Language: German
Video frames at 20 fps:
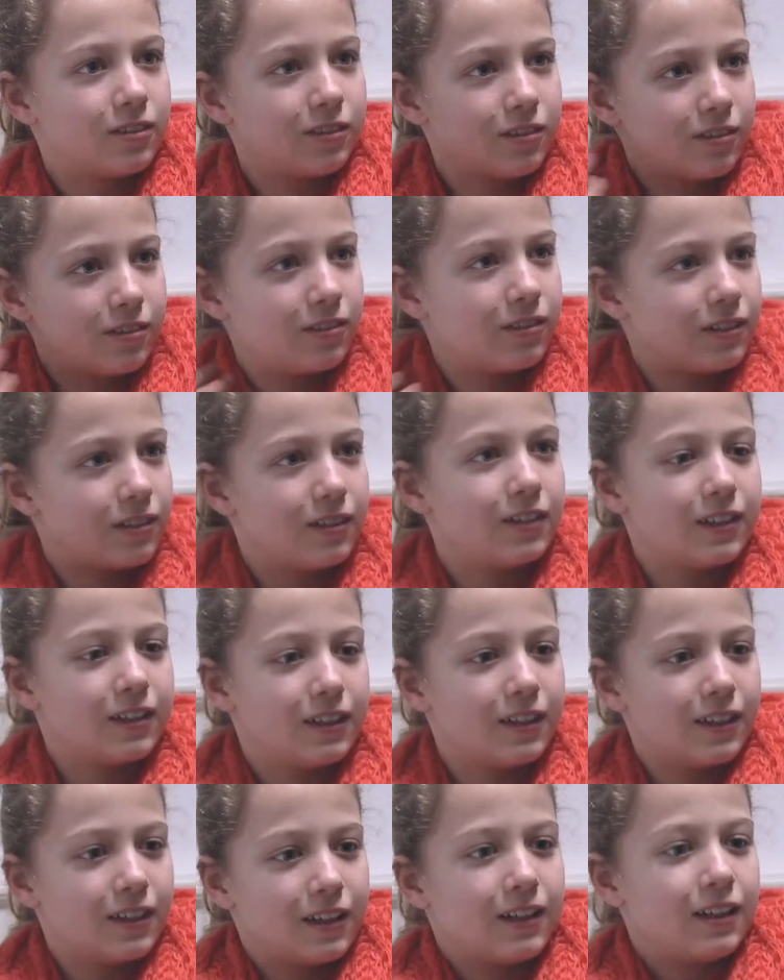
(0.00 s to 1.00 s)
so
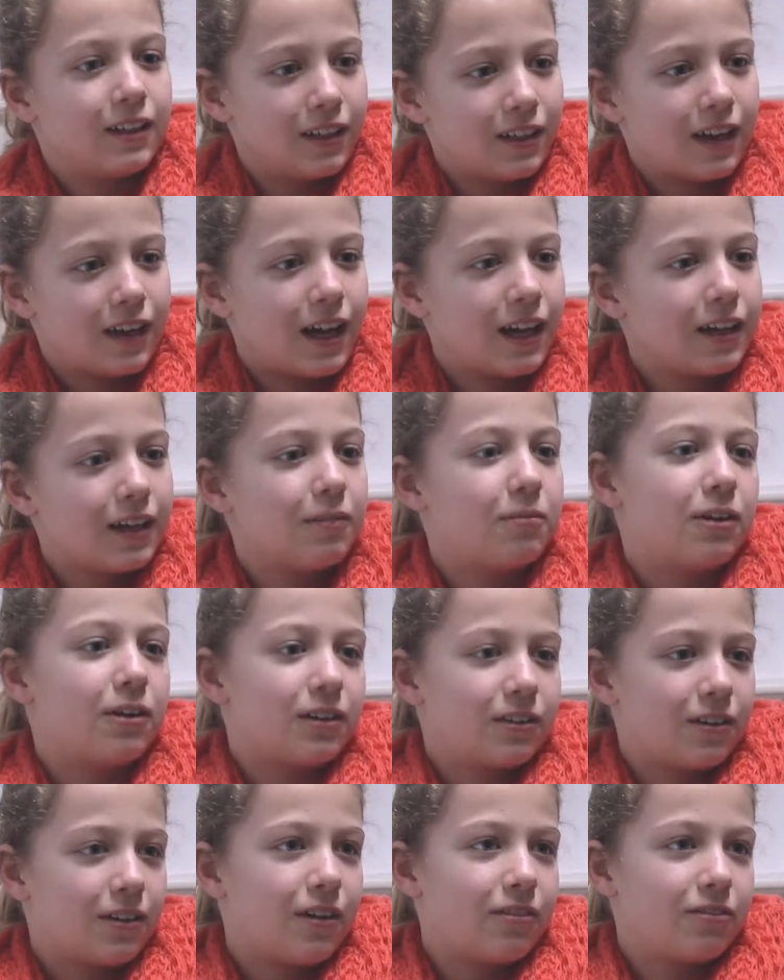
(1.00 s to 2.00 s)

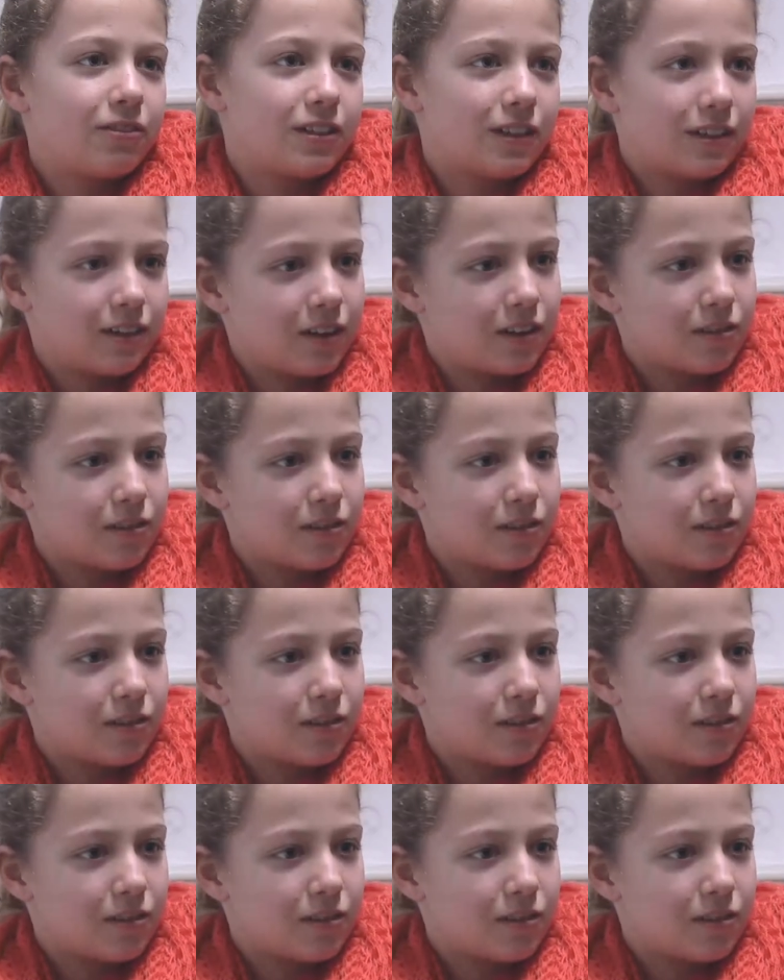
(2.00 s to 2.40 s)
reingebracht und haben gesagt,